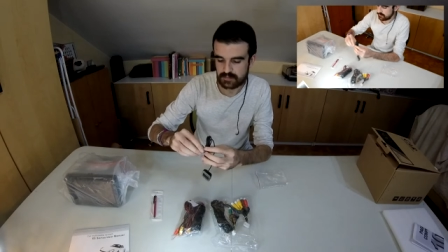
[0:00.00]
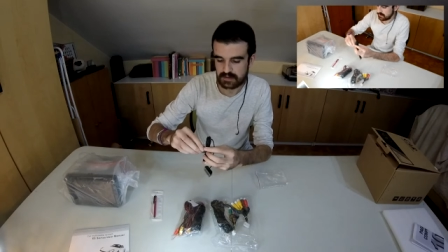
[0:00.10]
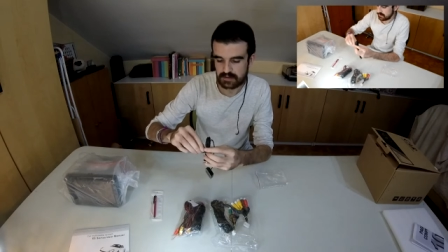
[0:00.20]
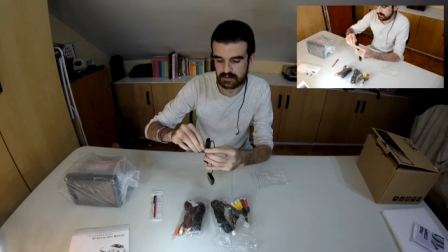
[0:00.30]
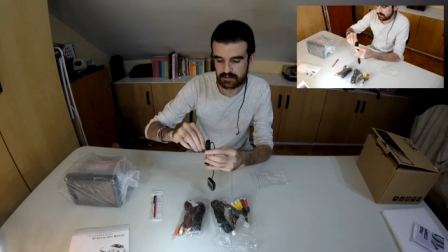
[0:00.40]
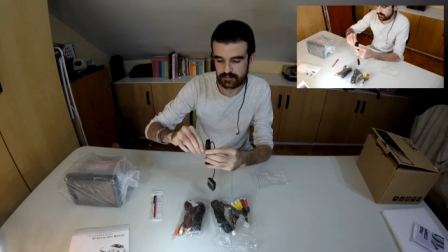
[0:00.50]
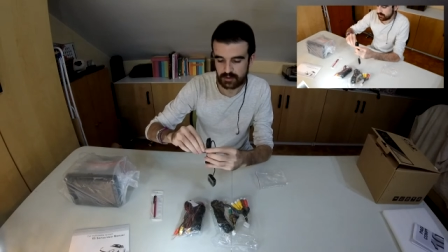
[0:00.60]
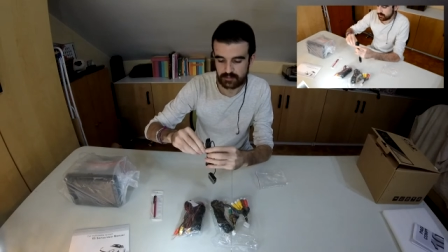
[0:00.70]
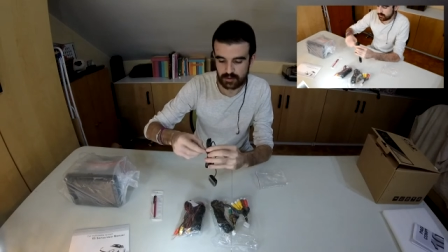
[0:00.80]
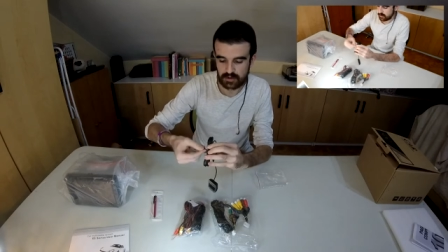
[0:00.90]
Eh,
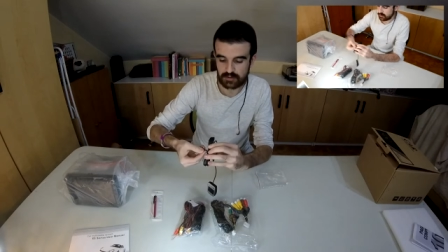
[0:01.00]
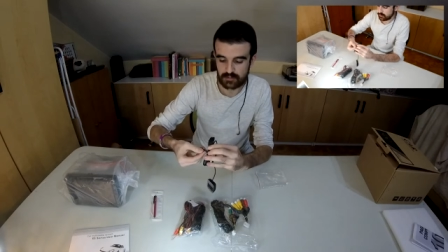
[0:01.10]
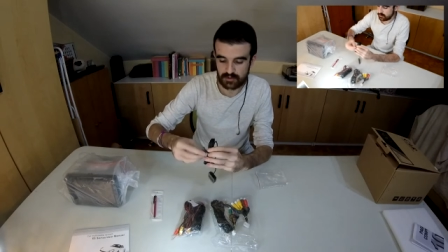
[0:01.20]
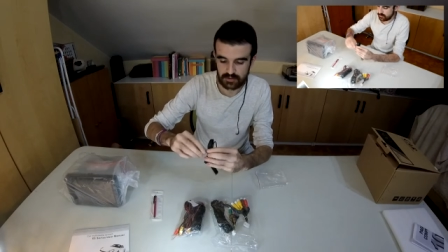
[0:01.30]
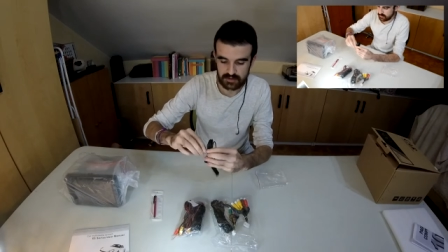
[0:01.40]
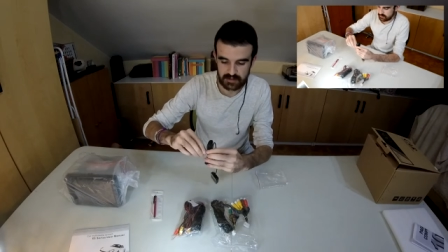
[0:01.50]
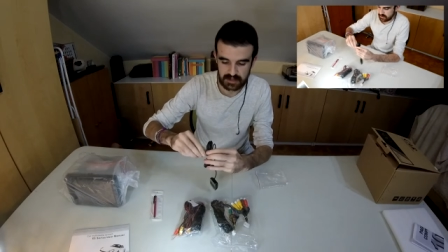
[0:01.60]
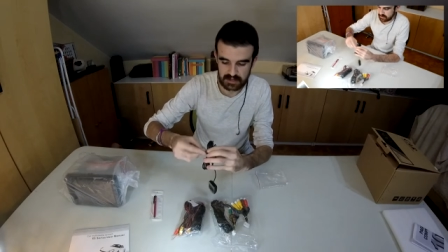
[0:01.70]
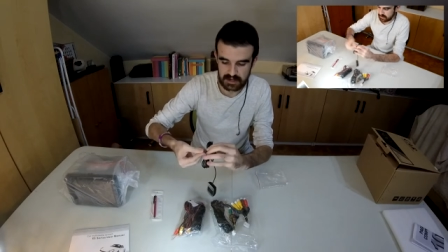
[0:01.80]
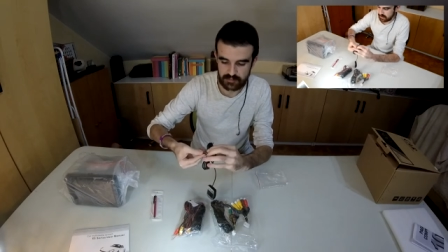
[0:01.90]
bueno, pues como os
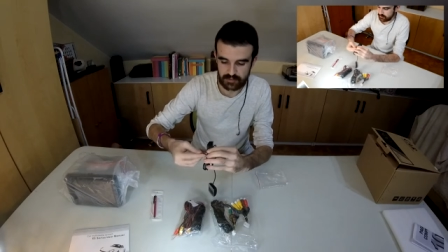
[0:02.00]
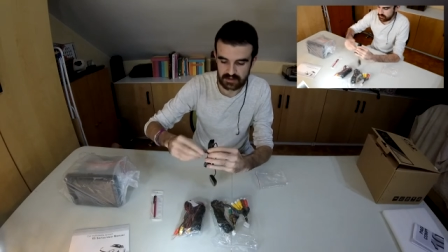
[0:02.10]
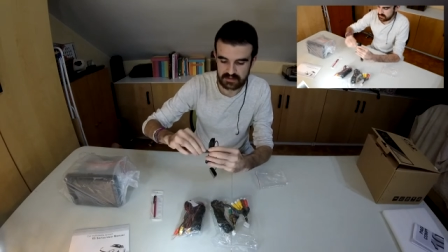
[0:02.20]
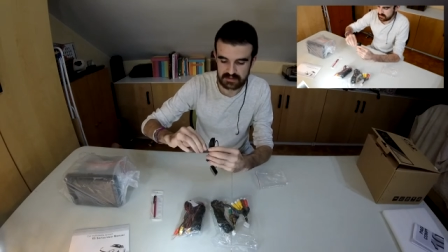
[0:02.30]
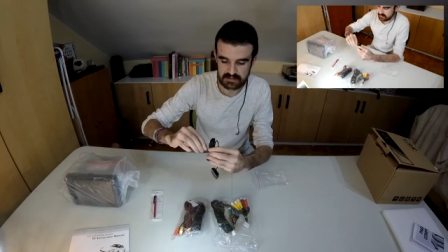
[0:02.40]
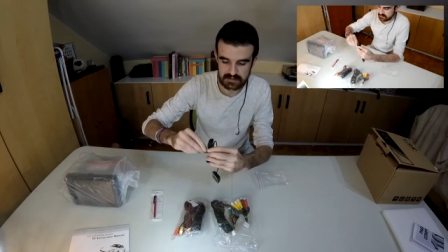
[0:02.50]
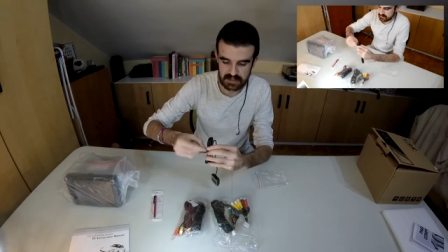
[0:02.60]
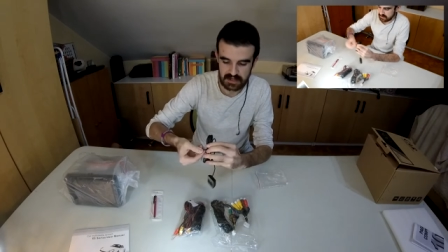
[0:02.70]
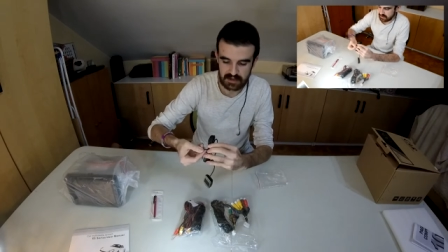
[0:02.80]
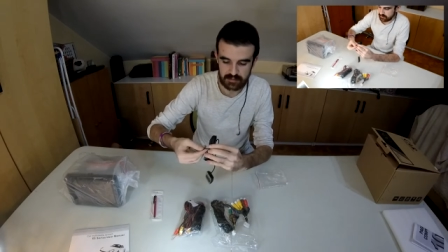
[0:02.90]
imagináis, pues
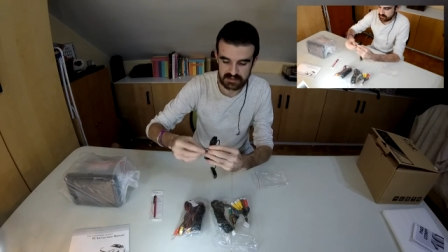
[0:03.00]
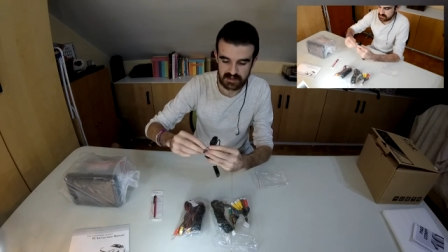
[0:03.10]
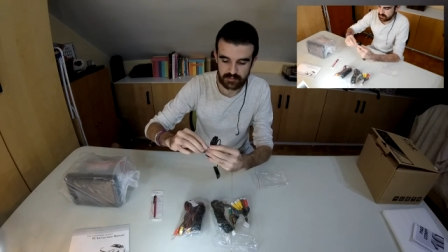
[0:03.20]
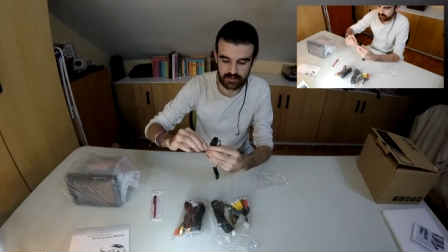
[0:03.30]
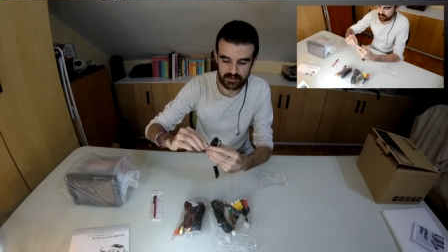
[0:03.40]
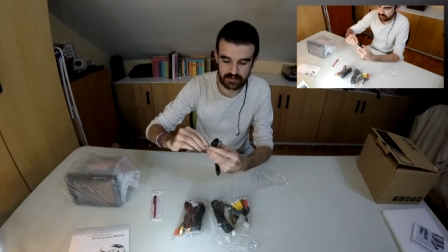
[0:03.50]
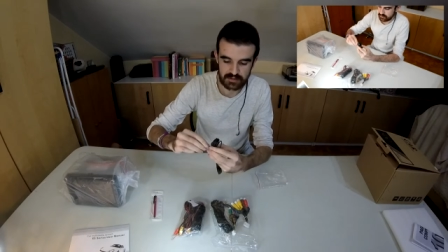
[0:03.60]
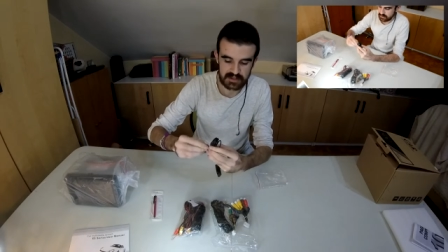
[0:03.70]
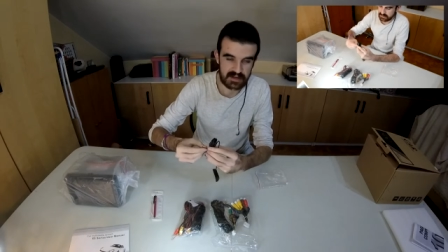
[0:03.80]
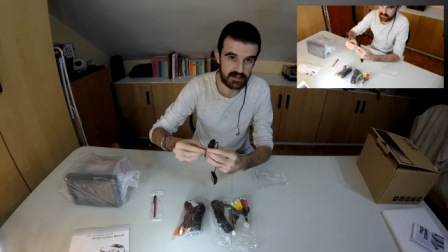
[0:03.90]
tiene que pasar
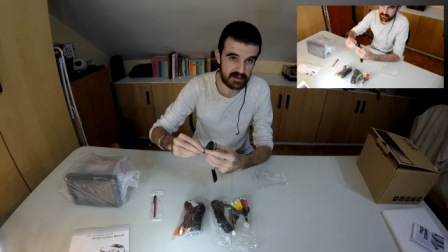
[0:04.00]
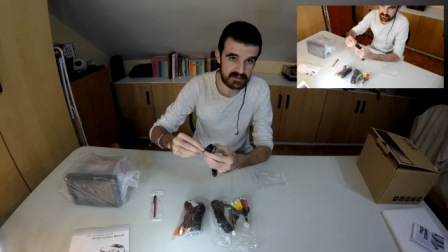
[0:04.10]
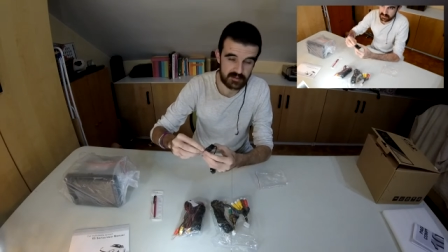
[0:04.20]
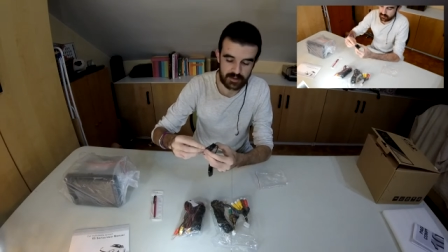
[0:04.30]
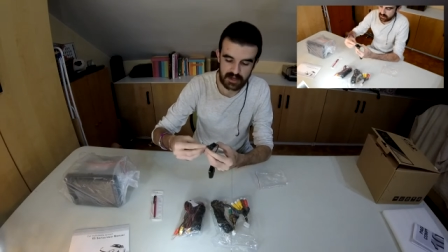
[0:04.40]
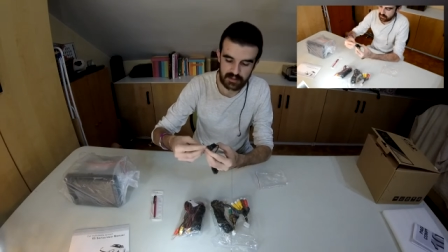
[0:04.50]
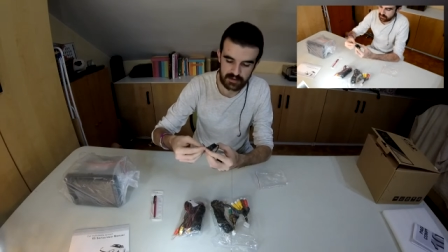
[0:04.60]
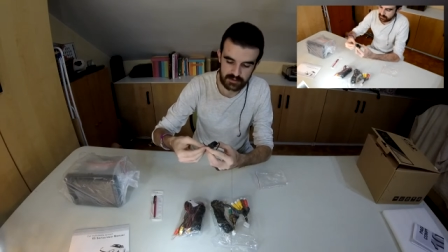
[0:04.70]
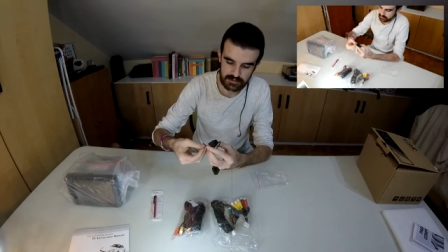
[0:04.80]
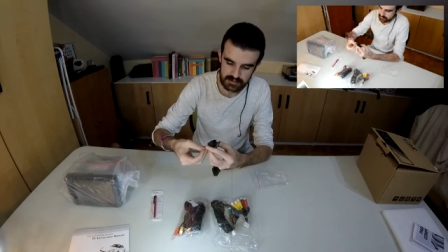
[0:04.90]
por detrás del
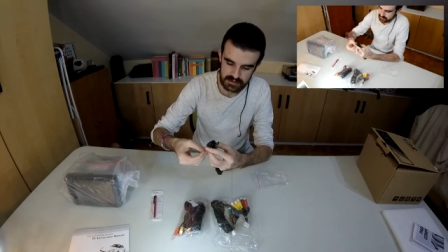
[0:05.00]
salpicadero